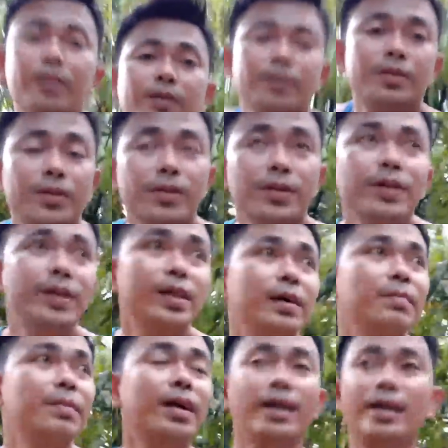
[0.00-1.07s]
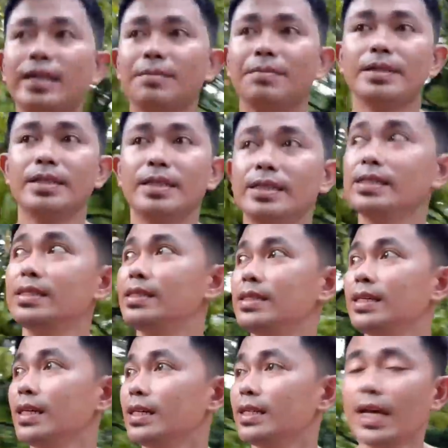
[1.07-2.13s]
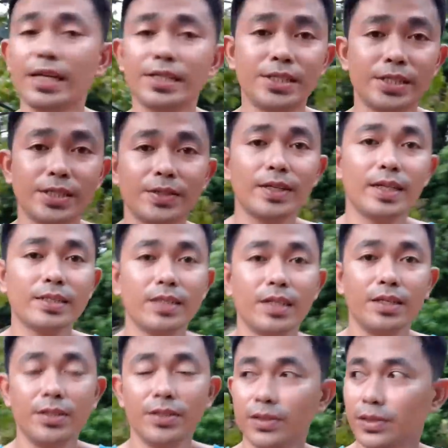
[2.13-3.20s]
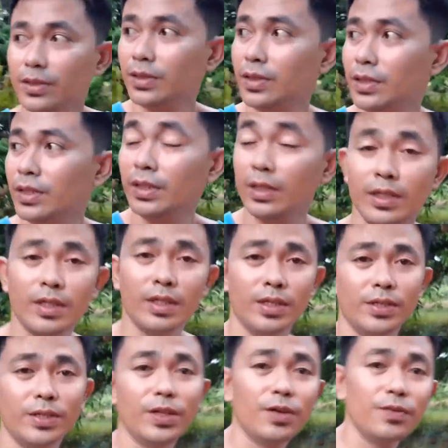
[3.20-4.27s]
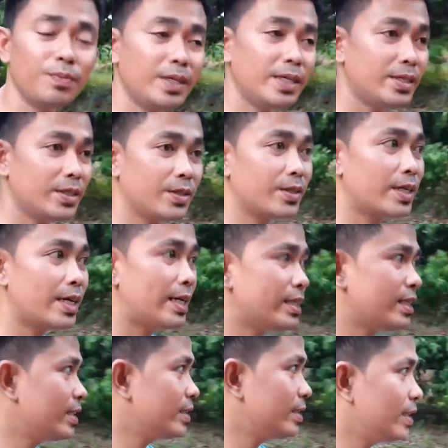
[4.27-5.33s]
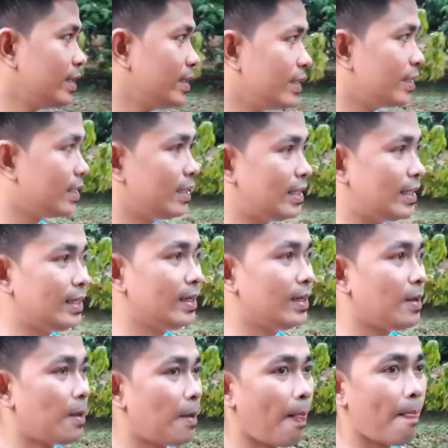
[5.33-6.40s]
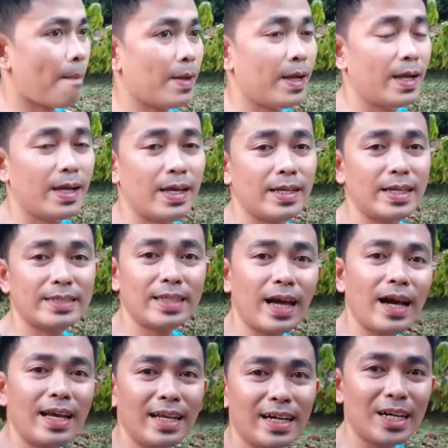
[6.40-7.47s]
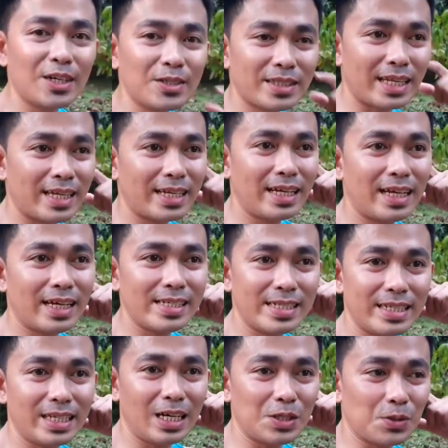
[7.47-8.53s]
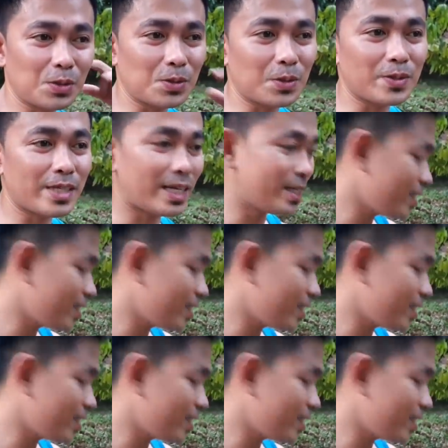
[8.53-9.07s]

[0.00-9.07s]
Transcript: So ayun lang mga kalapatids, uh, na-share ko lang sa inyo yung love visitor natin. Uh, nagtaka lang ako talaga kasi nakasuksok sa